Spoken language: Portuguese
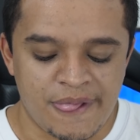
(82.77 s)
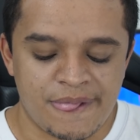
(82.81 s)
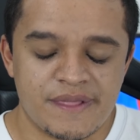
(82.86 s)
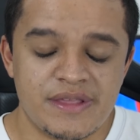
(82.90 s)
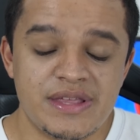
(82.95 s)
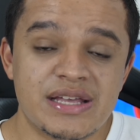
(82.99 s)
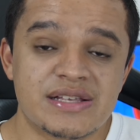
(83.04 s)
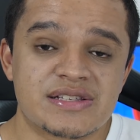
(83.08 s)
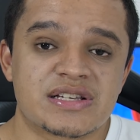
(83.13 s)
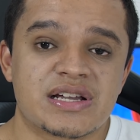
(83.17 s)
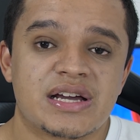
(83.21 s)

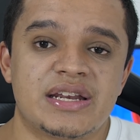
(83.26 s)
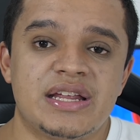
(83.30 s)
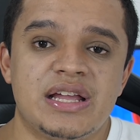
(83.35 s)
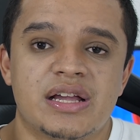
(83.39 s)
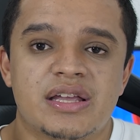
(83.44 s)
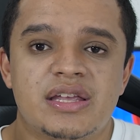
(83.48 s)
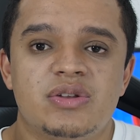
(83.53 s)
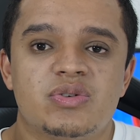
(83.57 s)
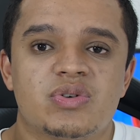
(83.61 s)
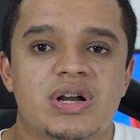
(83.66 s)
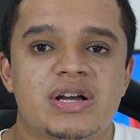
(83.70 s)
E esse carinha
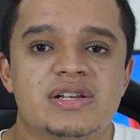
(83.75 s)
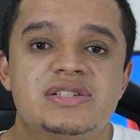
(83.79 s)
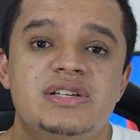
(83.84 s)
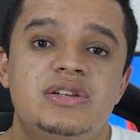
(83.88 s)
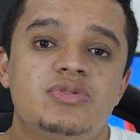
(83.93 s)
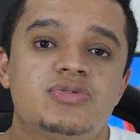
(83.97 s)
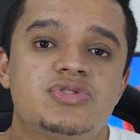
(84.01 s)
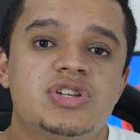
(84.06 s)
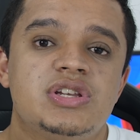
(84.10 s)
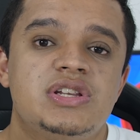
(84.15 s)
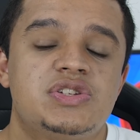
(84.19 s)
aqui, no caso,
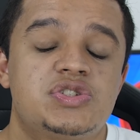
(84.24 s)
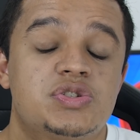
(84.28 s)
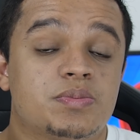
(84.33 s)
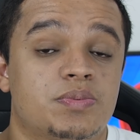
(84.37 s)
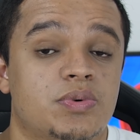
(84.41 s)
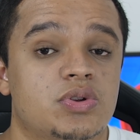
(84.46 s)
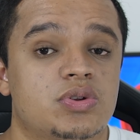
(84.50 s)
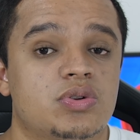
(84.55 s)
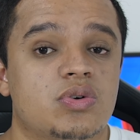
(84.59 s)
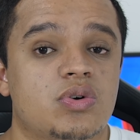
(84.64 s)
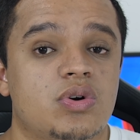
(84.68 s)
ele utiliza o
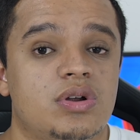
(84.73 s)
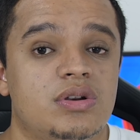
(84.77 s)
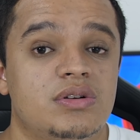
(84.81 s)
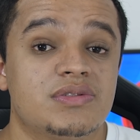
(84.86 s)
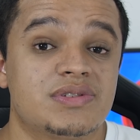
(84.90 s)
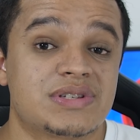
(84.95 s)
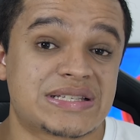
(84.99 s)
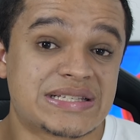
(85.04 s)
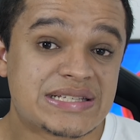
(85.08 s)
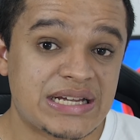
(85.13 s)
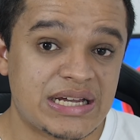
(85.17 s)
protocolo
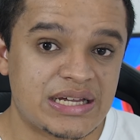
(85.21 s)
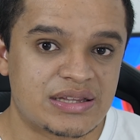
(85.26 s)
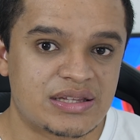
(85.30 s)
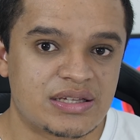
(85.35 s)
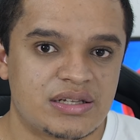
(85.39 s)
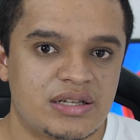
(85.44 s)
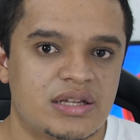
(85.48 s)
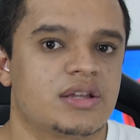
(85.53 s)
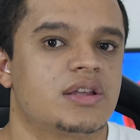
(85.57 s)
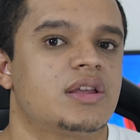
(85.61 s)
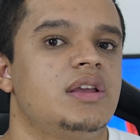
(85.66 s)

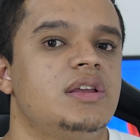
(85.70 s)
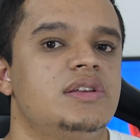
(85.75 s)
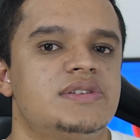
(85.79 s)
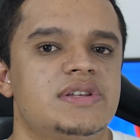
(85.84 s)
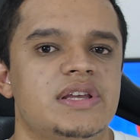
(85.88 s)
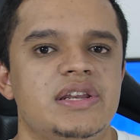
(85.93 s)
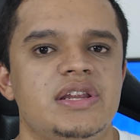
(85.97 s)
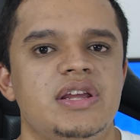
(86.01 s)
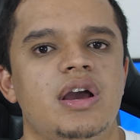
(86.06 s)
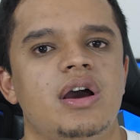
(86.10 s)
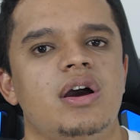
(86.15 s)
SATA, né, que
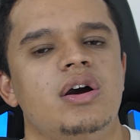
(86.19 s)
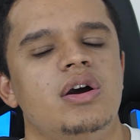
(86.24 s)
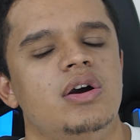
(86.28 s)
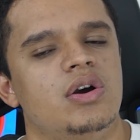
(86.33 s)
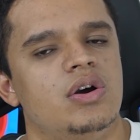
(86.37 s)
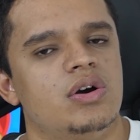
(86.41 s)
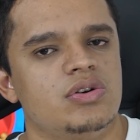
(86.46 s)
seria